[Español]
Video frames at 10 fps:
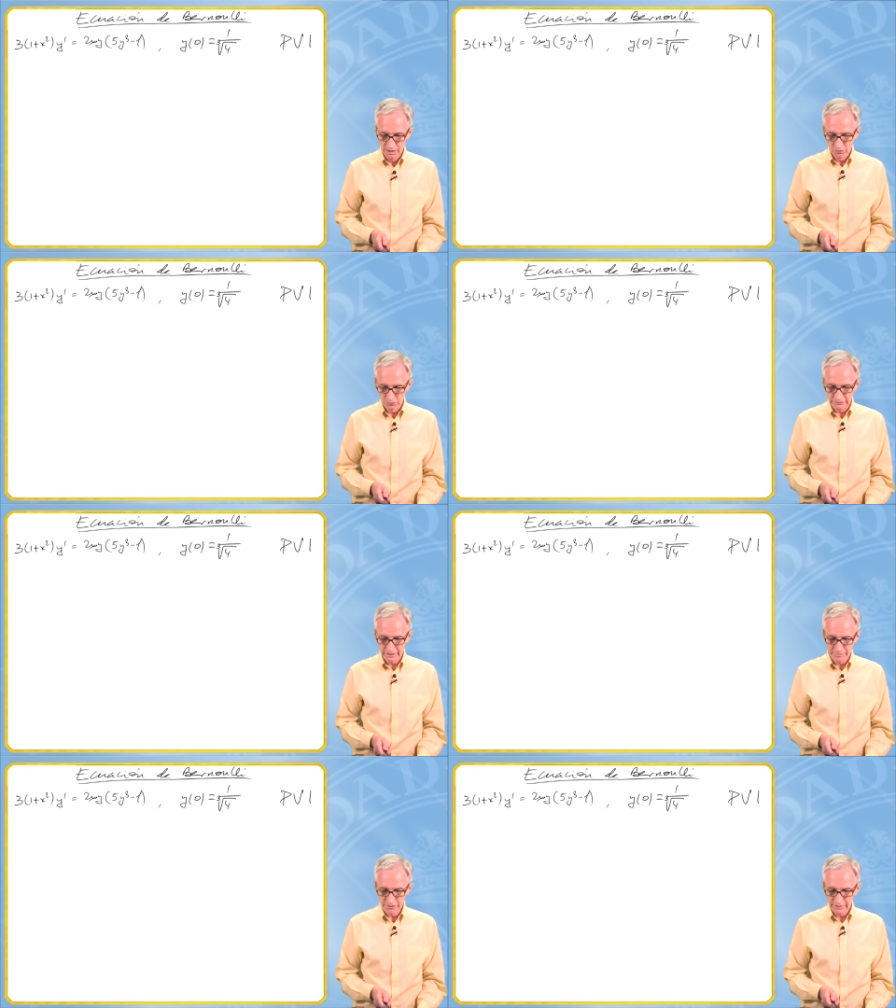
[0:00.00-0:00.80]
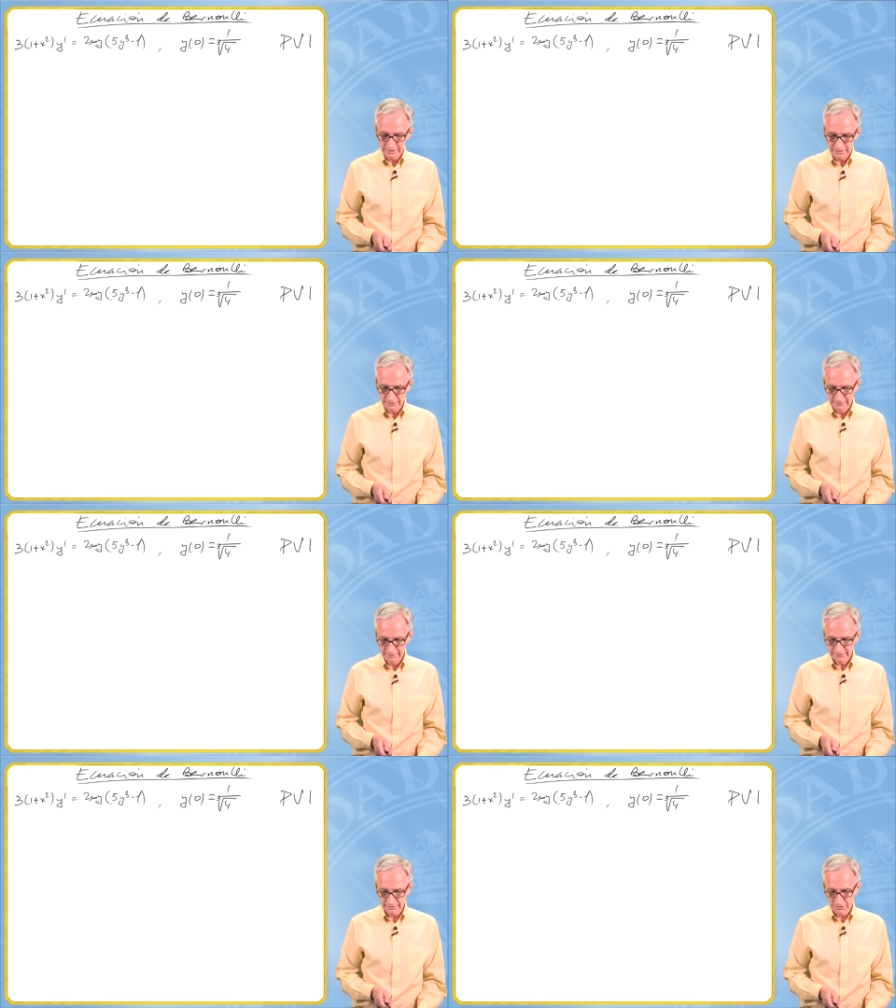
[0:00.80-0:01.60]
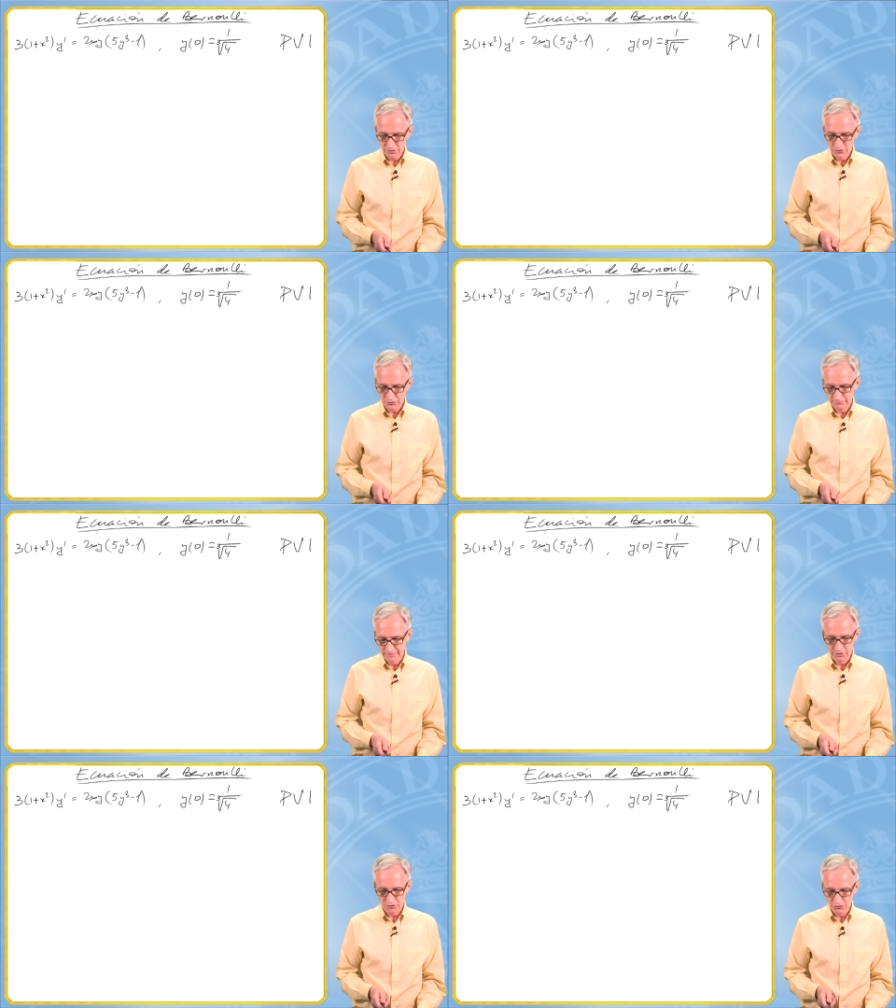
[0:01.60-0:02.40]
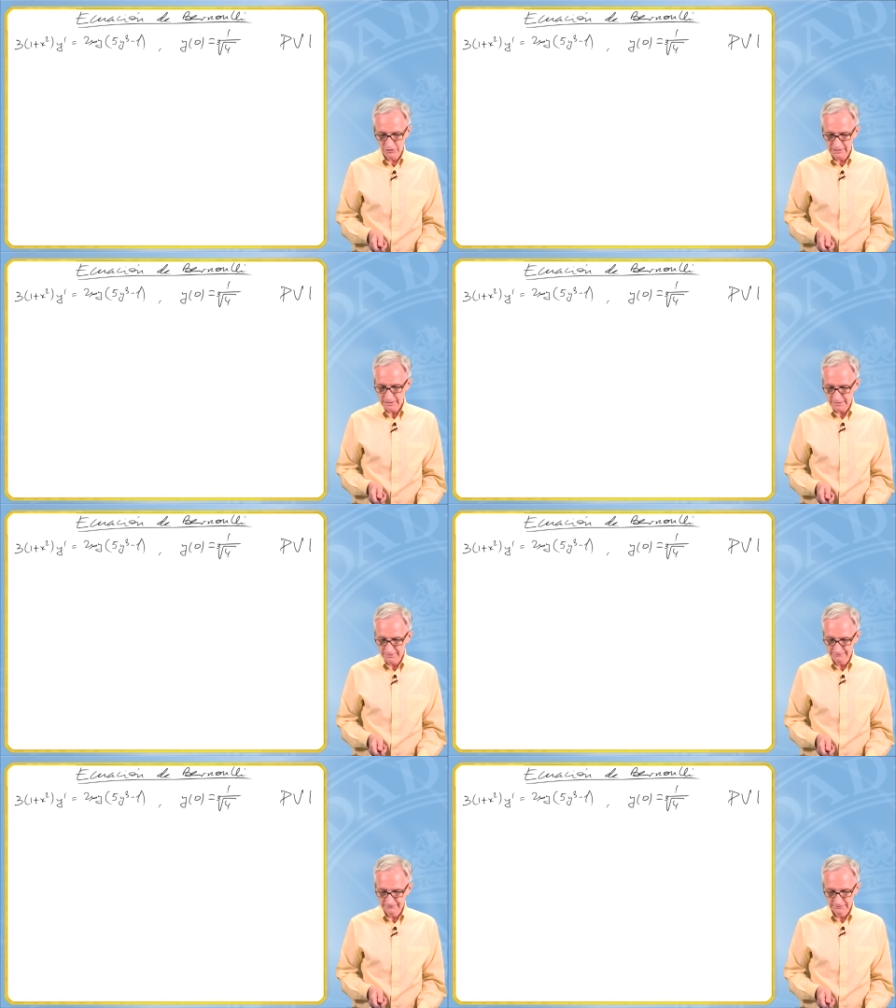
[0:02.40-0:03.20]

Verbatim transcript: un término en y que es 2 menos 2xy,